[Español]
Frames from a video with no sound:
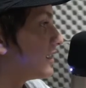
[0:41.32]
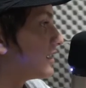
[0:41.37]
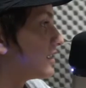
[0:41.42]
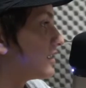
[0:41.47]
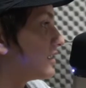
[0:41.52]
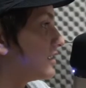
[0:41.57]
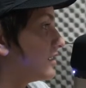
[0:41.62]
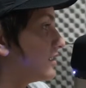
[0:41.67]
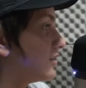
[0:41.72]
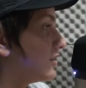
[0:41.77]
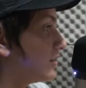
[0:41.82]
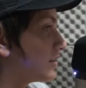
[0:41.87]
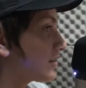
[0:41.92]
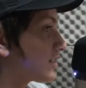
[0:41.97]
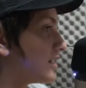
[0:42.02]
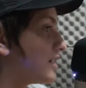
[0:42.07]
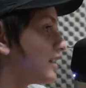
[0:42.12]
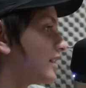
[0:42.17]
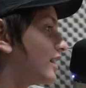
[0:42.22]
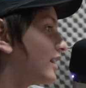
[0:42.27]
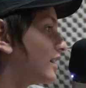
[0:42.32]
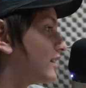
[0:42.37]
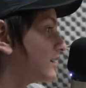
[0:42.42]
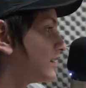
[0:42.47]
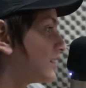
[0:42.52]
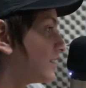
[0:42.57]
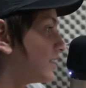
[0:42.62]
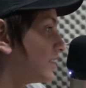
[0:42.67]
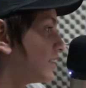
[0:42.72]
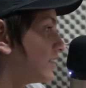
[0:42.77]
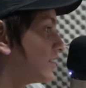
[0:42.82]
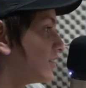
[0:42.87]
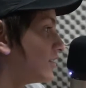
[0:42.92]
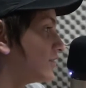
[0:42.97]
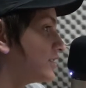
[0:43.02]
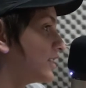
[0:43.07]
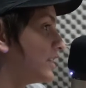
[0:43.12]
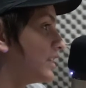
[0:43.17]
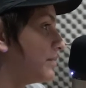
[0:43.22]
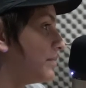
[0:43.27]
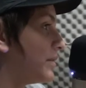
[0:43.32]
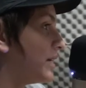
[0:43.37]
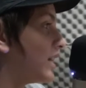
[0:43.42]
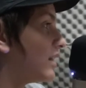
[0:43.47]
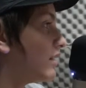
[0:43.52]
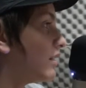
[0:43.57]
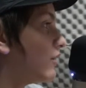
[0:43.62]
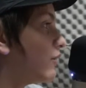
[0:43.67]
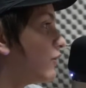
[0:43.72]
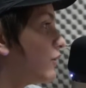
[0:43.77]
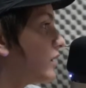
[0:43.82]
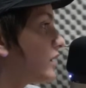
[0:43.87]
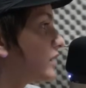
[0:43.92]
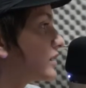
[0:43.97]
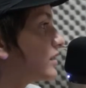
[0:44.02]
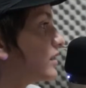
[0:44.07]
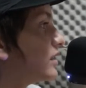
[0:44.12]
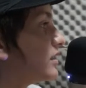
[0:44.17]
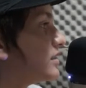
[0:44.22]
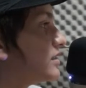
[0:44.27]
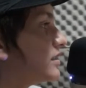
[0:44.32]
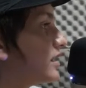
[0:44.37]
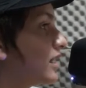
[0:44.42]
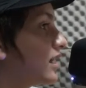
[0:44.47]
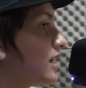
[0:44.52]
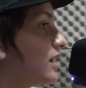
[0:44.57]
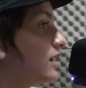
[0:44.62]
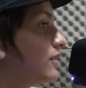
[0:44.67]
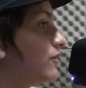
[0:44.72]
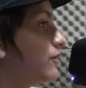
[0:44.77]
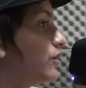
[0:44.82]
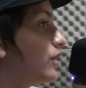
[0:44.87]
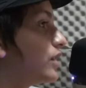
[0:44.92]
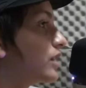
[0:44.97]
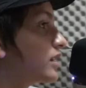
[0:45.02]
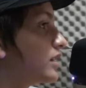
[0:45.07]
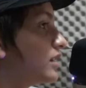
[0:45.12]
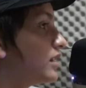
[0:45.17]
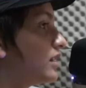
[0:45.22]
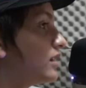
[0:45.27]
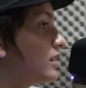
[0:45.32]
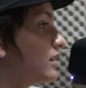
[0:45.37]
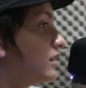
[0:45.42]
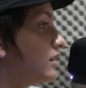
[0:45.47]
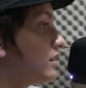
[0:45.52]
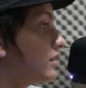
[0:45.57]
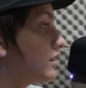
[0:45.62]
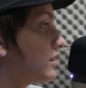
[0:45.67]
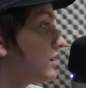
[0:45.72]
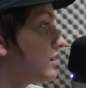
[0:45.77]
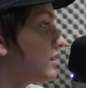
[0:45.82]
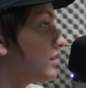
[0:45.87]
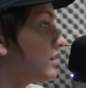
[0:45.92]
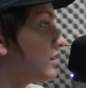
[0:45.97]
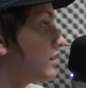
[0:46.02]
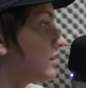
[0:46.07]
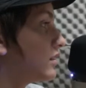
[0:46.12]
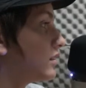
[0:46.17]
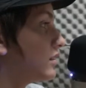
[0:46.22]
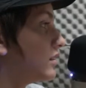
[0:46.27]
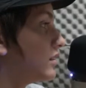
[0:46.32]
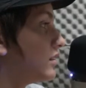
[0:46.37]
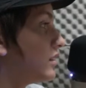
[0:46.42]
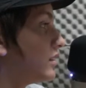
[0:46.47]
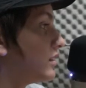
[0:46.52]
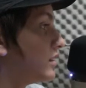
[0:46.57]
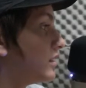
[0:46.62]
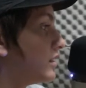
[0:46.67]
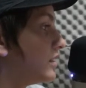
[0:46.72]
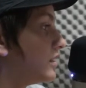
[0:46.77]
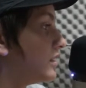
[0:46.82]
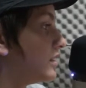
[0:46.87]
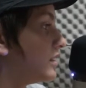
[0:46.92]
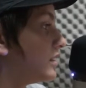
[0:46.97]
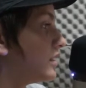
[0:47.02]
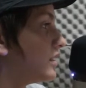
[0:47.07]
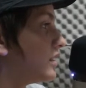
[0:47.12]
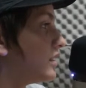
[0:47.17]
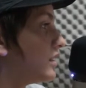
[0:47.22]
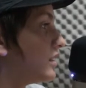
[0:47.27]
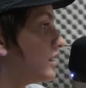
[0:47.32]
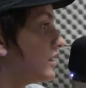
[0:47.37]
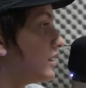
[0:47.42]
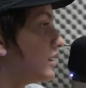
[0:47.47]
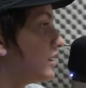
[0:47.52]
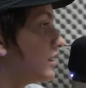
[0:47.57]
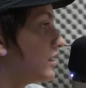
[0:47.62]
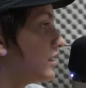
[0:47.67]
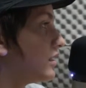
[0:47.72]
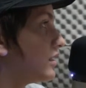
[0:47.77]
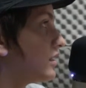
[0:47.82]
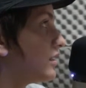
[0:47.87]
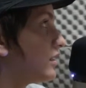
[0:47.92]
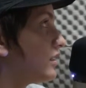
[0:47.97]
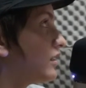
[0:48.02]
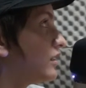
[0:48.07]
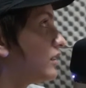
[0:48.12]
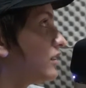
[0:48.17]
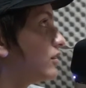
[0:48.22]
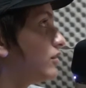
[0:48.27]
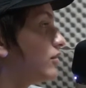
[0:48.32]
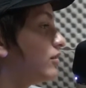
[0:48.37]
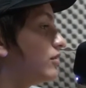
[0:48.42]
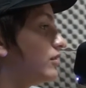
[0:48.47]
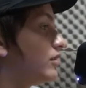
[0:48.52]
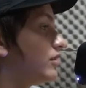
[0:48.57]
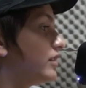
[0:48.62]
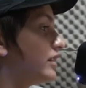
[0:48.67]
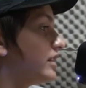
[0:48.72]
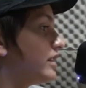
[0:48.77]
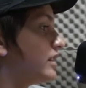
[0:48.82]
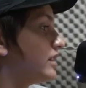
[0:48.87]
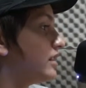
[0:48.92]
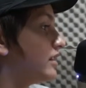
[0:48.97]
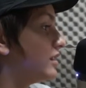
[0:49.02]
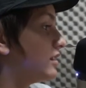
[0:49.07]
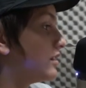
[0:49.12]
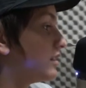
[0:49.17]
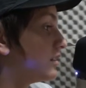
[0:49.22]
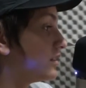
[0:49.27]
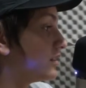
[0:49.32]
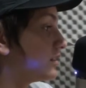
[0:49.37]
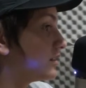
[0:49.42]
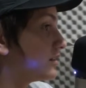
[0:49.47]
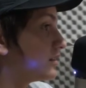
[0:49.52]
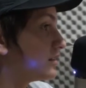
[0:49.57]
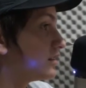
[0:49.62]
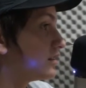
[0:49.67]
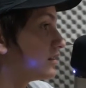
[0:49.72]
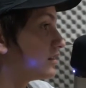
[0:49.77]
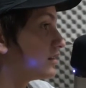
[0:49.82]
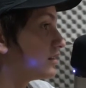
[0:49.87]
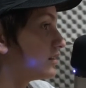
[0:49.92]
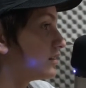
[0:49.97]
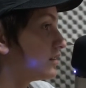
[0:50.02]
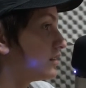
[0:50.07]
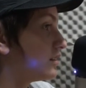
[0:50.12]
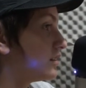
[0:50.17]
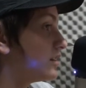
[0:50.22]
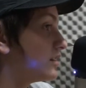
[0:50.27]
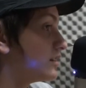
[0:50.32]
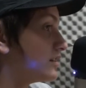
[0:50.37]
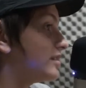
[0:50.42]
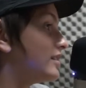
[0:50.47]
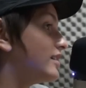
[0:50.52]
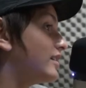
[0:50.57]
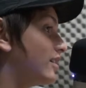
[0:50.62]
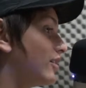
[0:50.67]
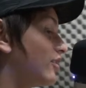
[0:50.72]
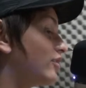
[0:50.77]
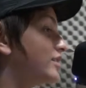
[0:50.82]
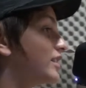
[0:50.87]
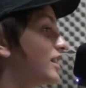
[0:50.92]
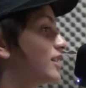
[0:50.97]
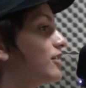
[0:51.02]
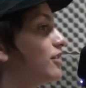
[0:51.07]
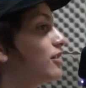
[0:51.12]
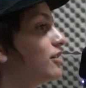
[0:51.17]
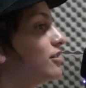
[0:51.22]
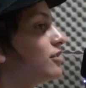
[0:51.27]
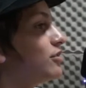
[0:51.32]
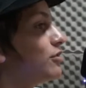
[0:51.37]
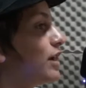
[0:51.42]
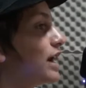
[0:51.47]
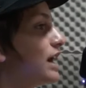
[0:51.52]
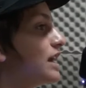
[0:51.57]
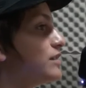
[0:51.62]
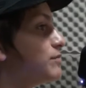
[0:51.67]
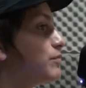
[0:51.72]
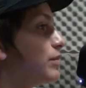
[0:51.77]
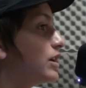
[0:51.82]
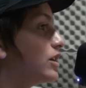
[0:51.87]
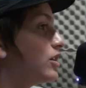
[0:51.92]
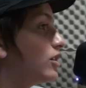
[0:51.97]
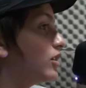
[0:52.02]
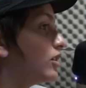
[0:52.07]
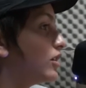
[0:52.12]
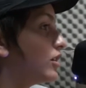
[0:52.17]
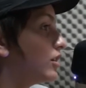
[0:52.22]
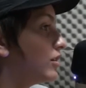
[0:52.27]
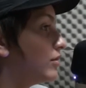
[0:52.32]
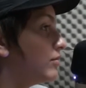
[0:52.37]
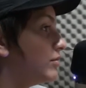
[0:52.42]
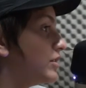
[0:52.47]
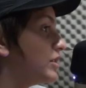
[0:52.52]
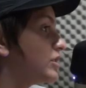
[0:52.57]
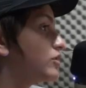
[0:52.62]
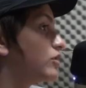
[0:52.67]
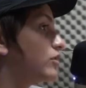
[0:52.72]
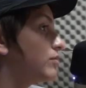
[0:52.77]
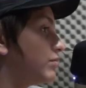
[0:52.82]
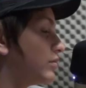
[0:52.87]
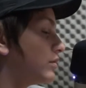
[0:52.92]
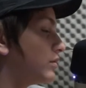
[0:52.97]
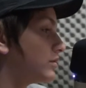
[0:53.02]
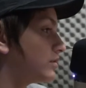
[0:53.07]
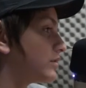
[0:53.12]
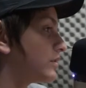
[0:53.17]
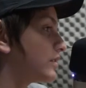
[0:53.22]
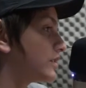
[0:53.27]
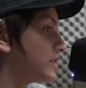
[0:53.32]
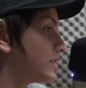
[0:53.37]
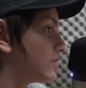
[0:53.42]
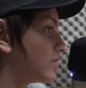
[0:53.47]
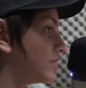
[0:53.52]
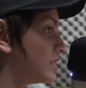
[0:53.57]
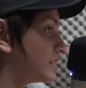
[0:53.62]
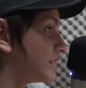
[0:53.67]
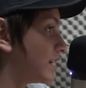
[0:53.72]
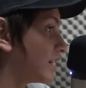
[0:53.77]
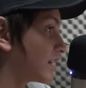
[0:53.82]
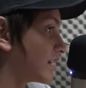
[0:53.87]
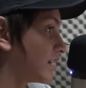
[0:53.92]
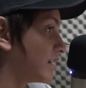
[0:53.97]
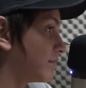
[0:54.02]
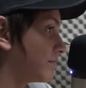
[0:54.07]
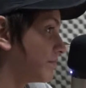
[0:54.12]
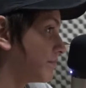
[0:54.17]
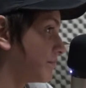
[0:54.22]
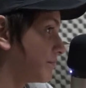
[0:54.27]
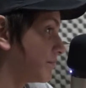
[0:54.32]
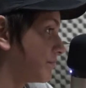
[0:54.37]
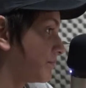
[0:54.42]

el contrincante, o sea, le pegaba fuerte y sacaba fuerte. y, como... ¿Te metió muchos ace? Sí, o sea, no, no ace, pero me hizo punto así con el saque.